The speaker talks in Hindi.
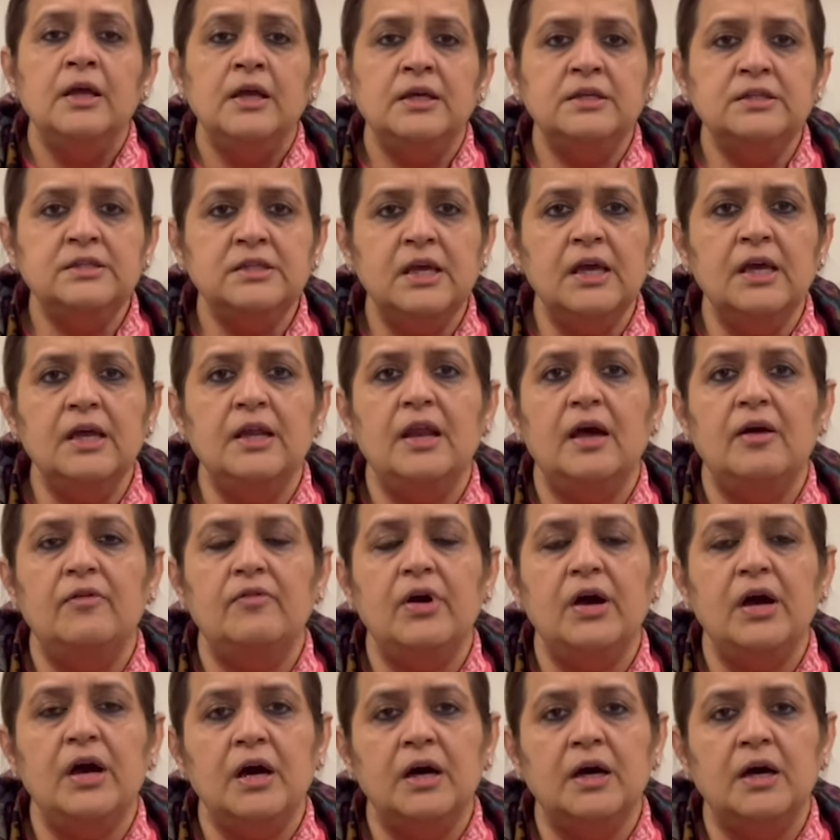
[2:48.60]
इसके
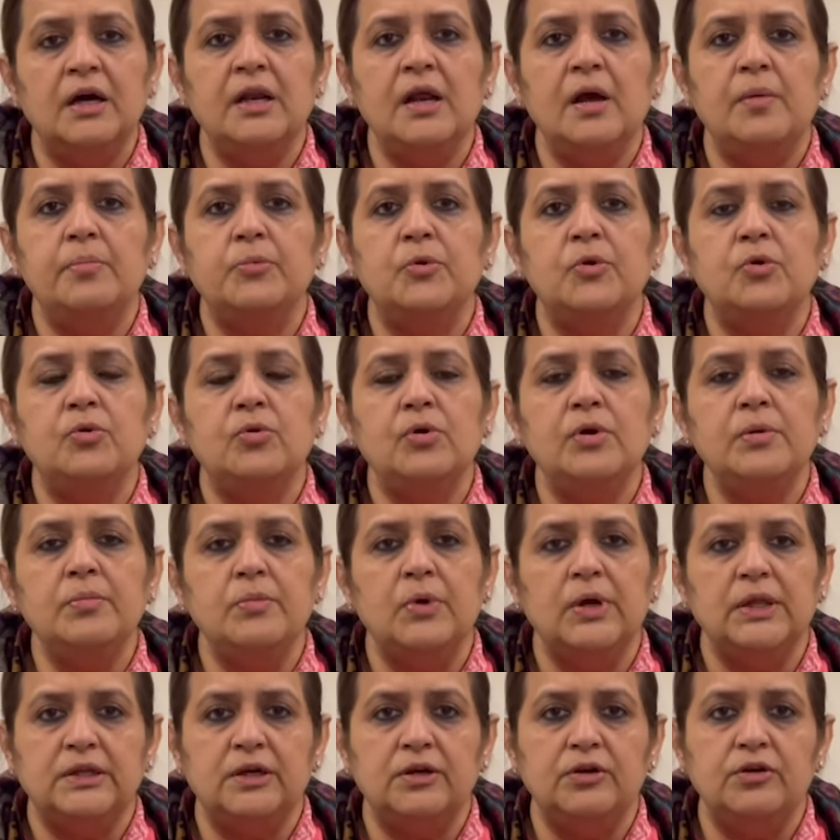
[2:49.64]
अलावा अगर आपको कोई
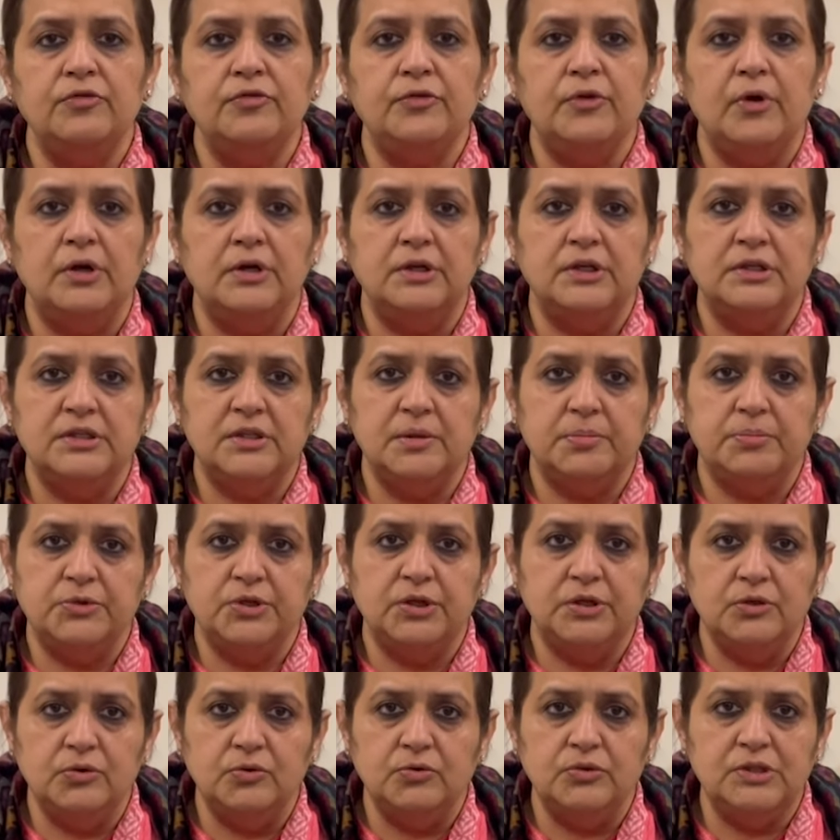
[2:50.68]
मेथड ऑफ
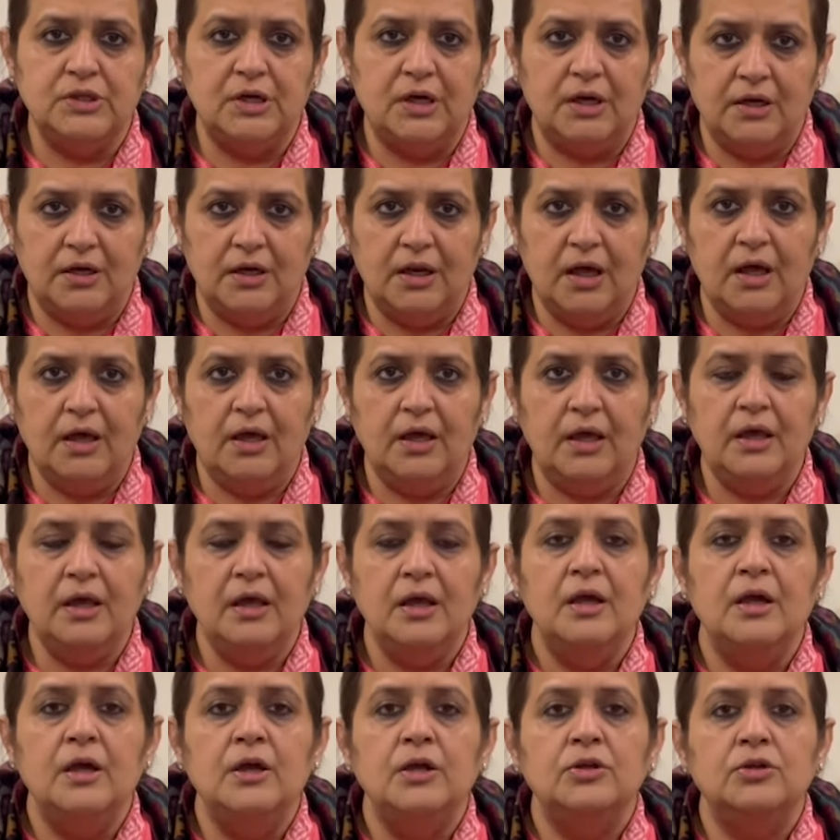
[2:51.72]
कॉन्ट्रसेप्शन यूज़ करना है
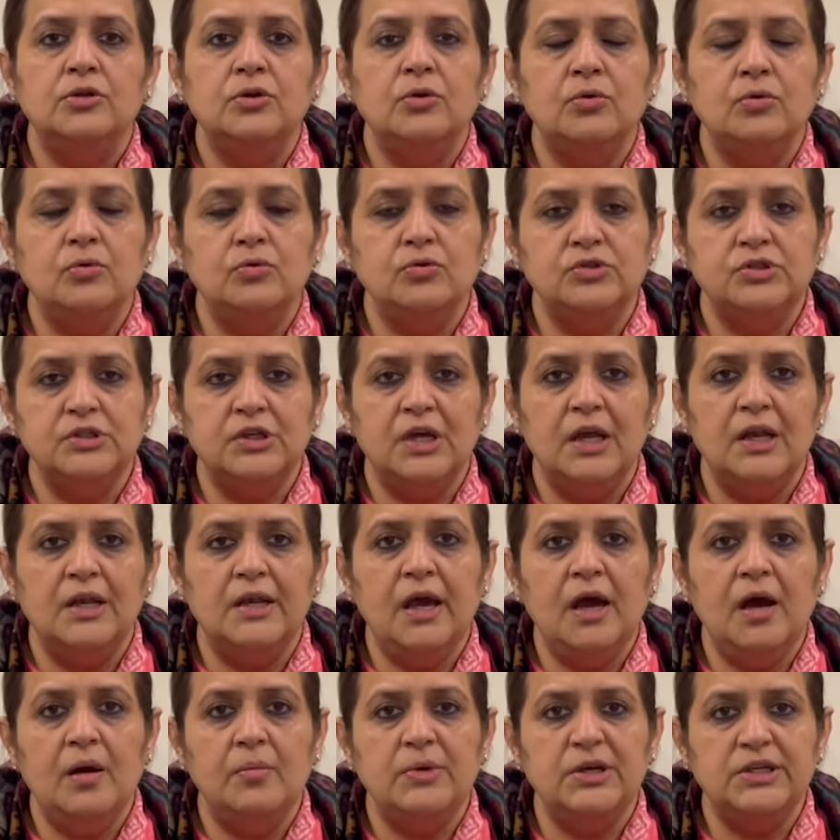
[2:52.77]
तो उसके
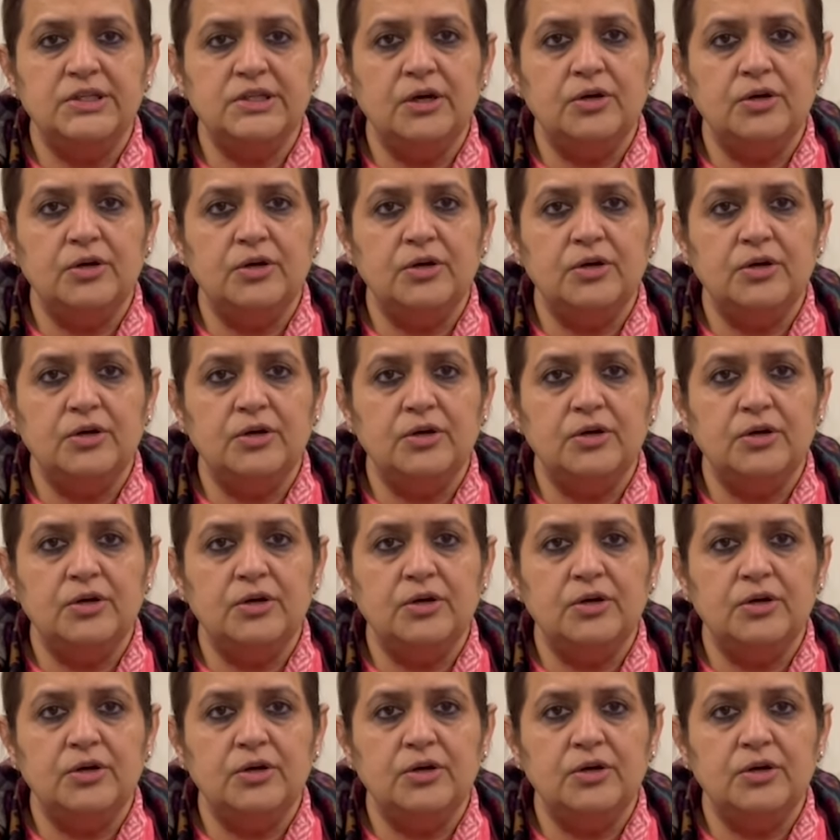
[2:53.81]
लिए हमेशा